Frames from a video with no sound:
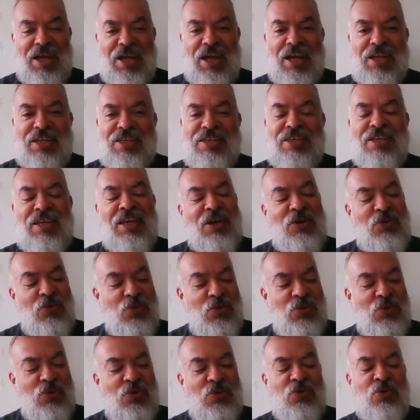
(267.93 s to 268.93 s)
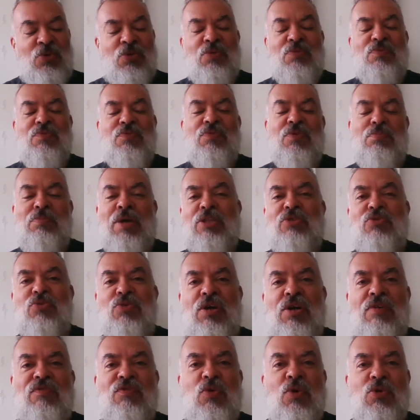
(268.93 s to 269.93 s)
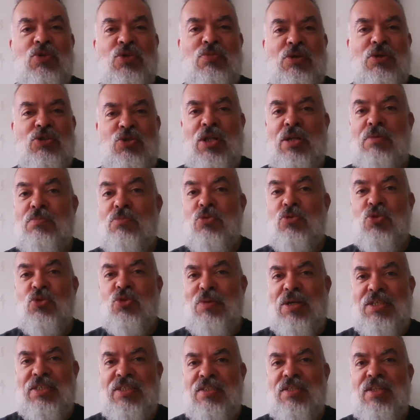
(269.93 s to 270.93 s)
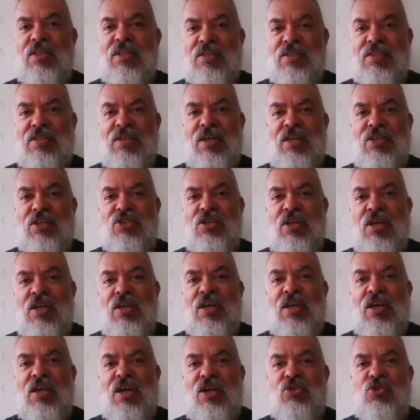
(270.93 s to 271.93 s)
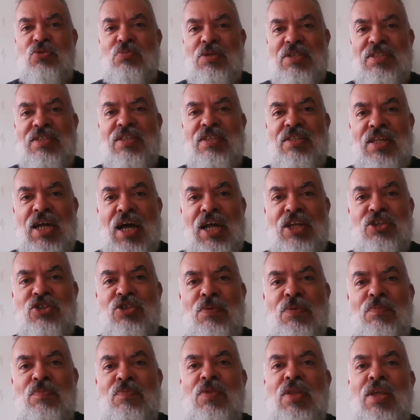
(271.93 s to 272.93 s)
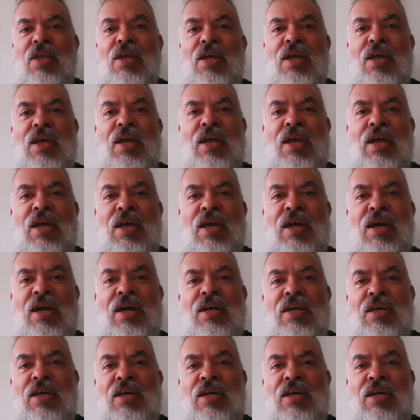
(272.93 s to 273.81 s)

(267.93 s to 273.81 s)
Aqui o Matt Ruff conta uma história muito mais interessante, a de uma cidade é,